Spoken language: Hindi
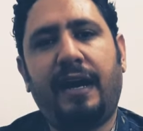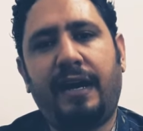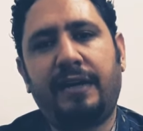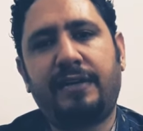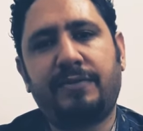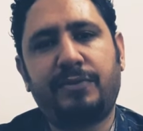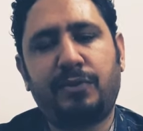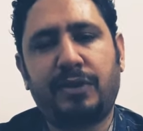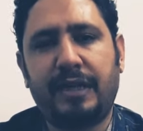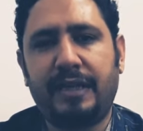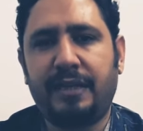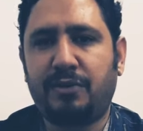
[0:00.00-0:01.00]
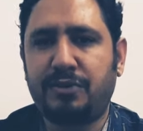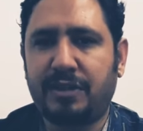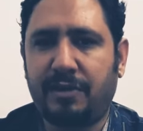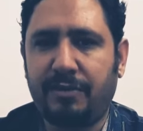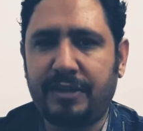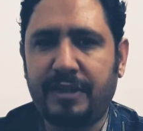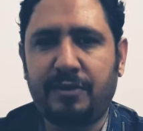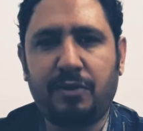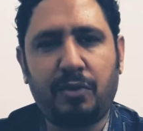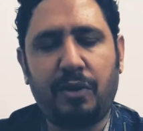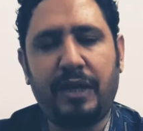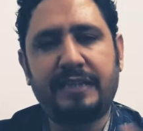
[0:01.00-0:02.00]
आठ हफ्तों के लिए कुछ खातन
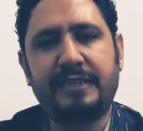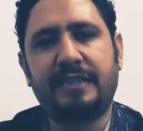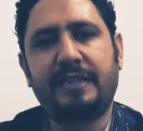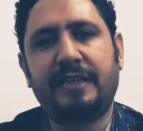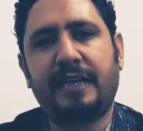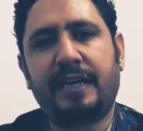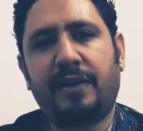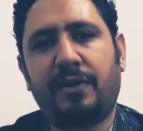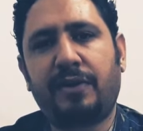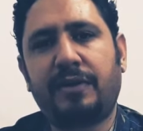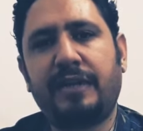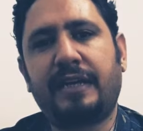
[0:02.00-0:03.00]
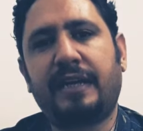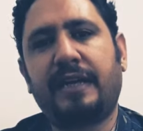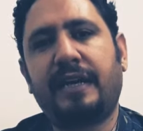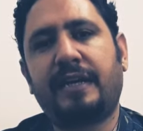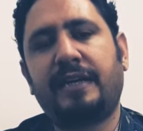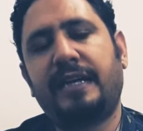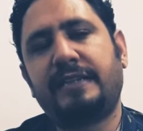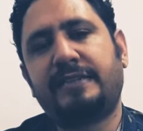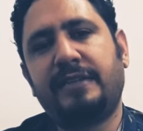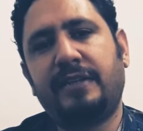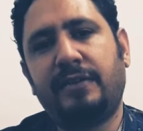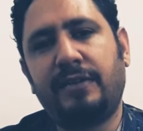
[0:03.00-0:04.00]
को कोलेजन दिया गया और देखा गया कि
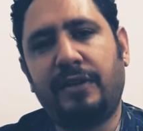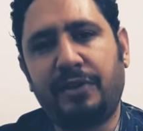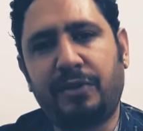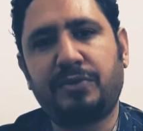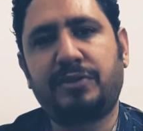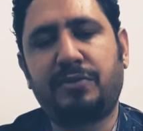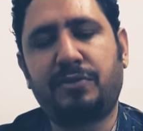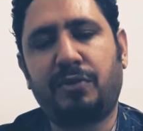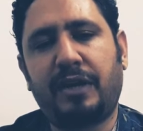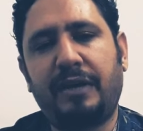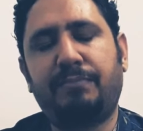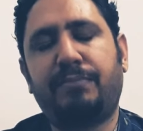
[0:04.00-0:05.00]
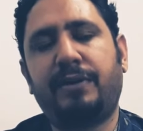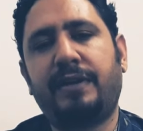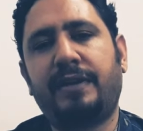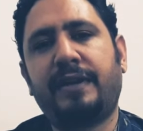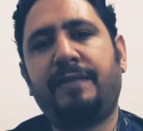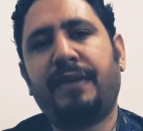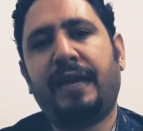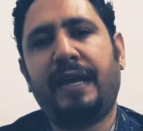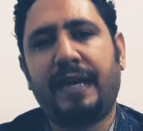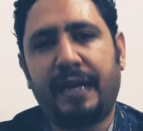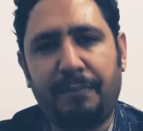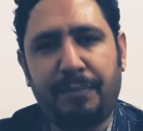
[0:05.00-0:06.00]
ऐसी लड़कियों से उनको कंपेयर
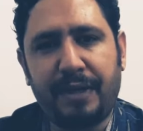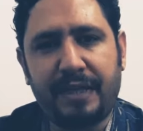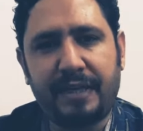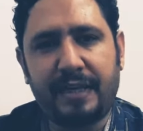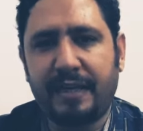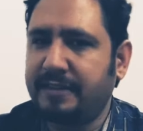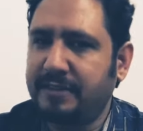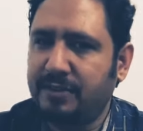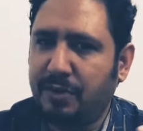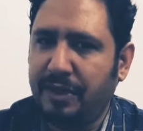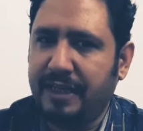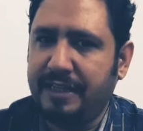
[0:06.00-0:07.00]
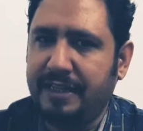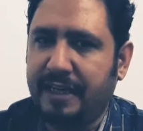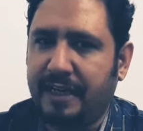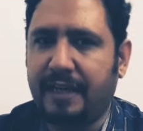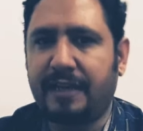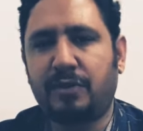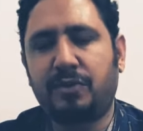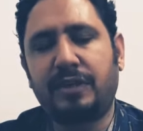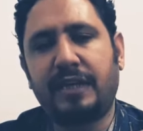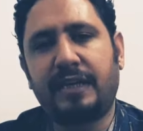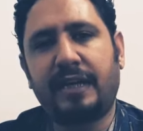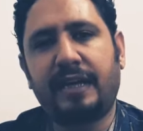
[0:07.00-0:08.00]
कंपेयर किया गया जिनको नहीं दिया गया तो
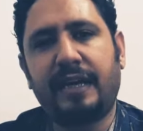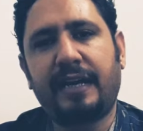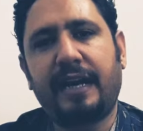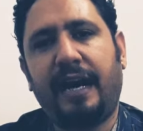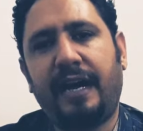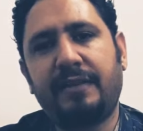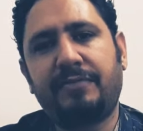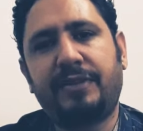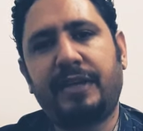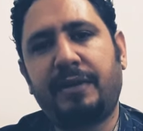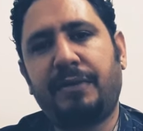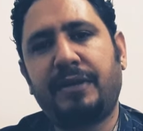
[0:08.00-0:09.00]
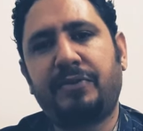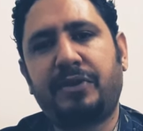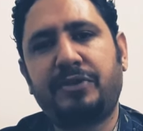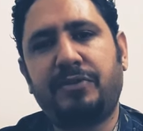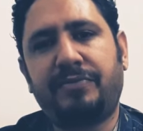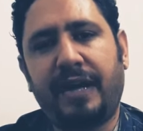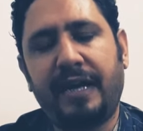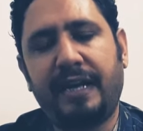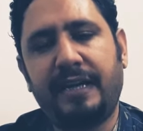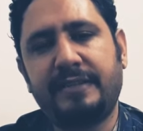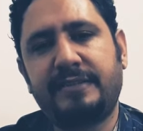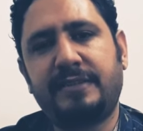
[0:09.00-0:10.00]
देखा गया कि आठ हफ्ते के बाद उनकी जो फाइन
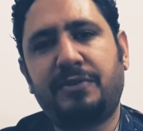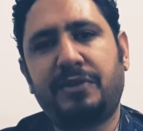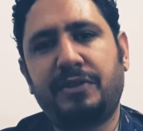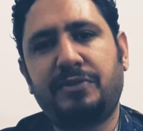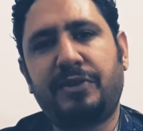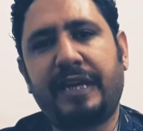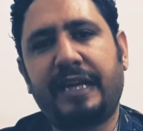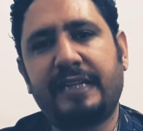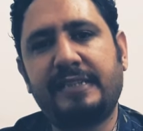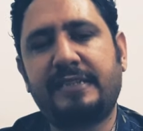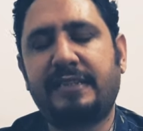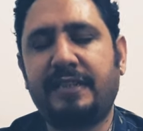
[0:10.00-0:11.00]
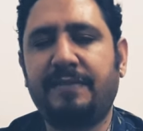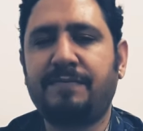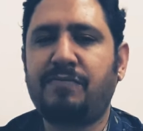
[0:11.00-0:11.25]
लाइंस थी उनकी जो रिंकल्स थी